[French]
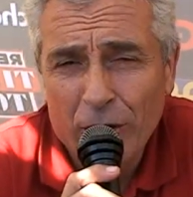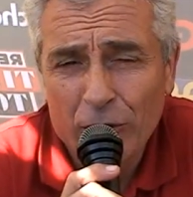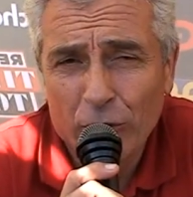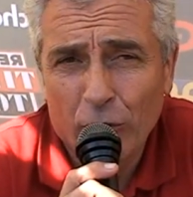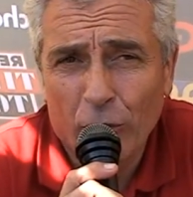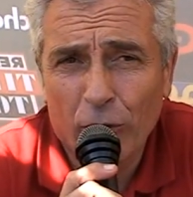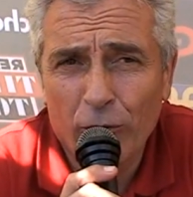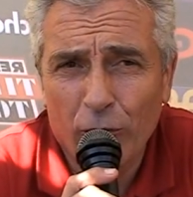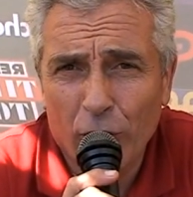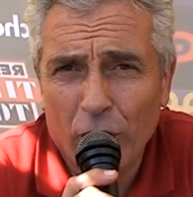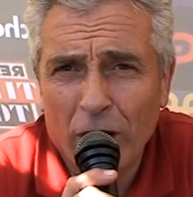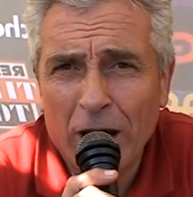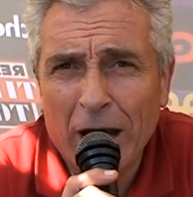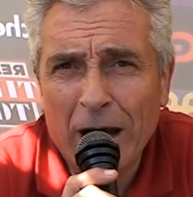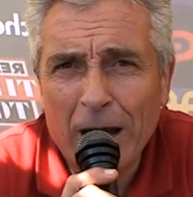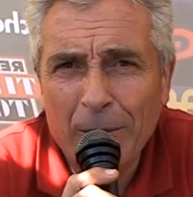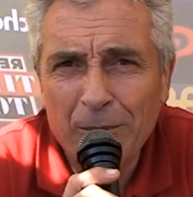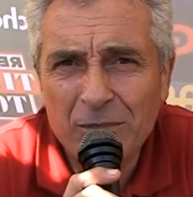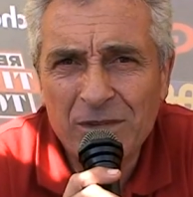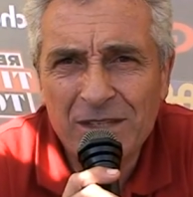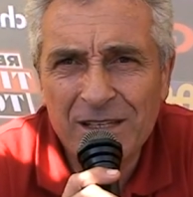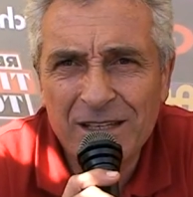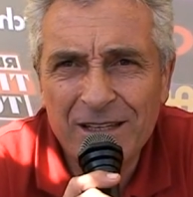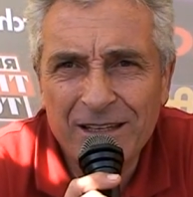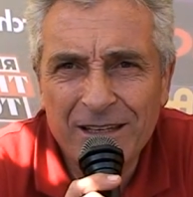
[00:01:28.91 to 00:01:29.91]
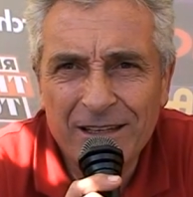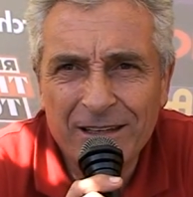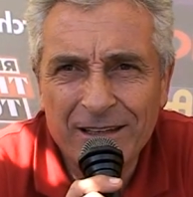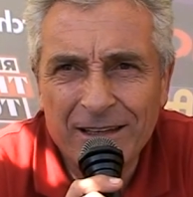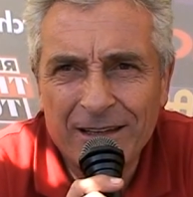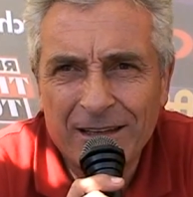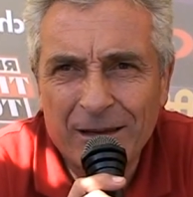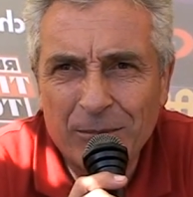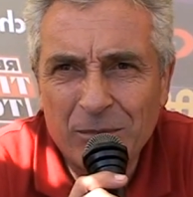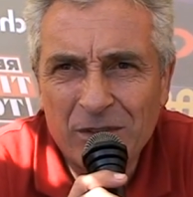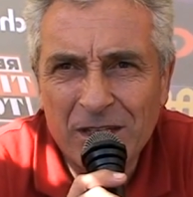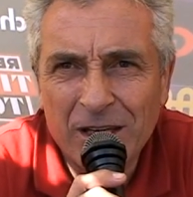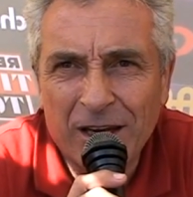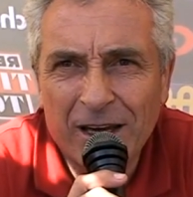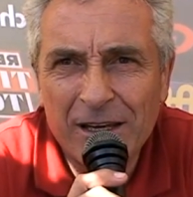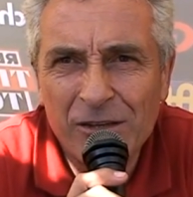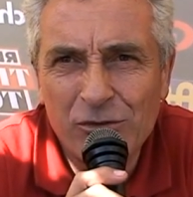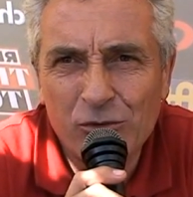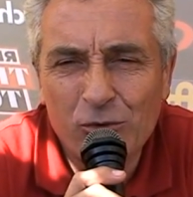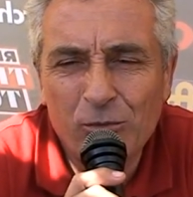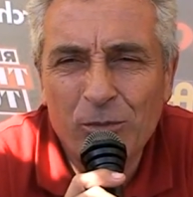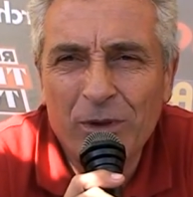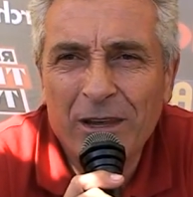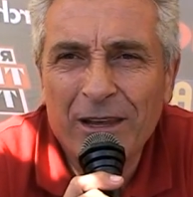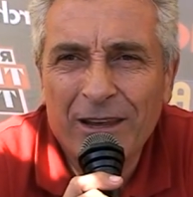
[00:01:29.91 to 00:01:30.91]
Donc voilà un petit,
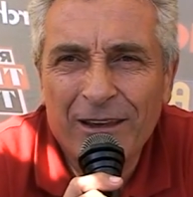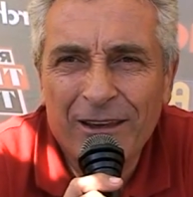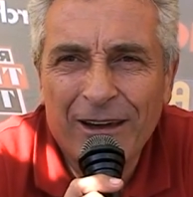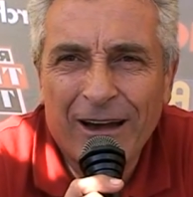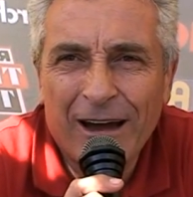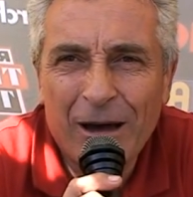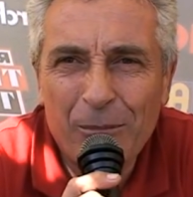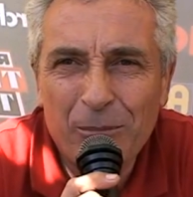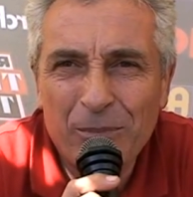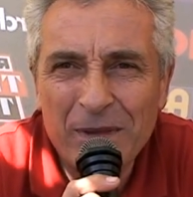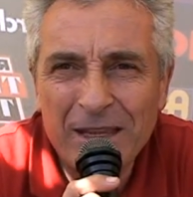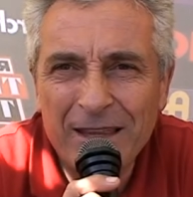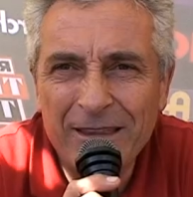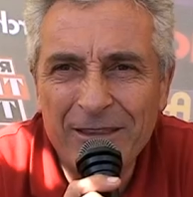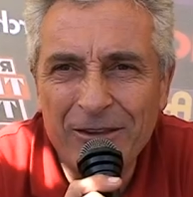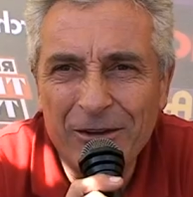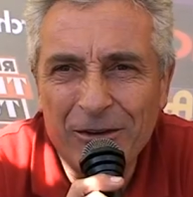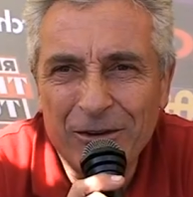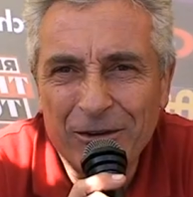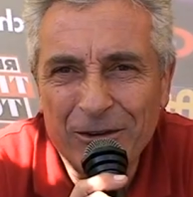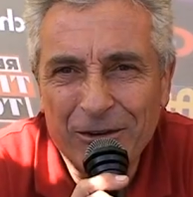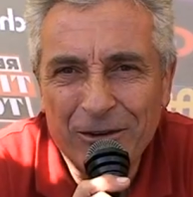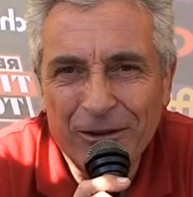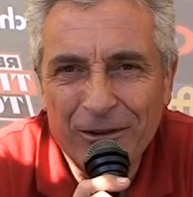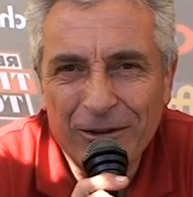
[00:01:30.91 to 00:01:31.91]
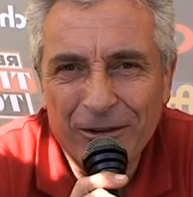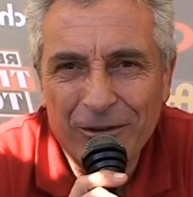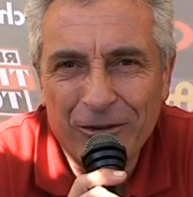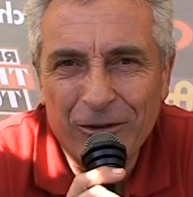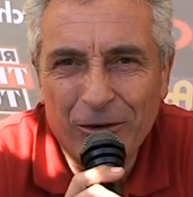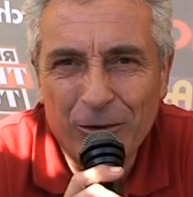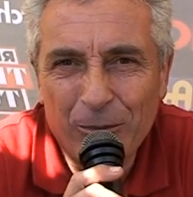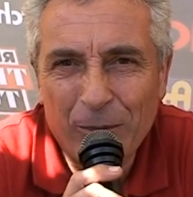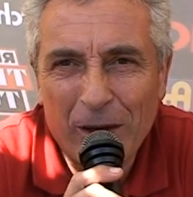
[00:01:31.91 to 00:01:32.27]
résumé rapide de,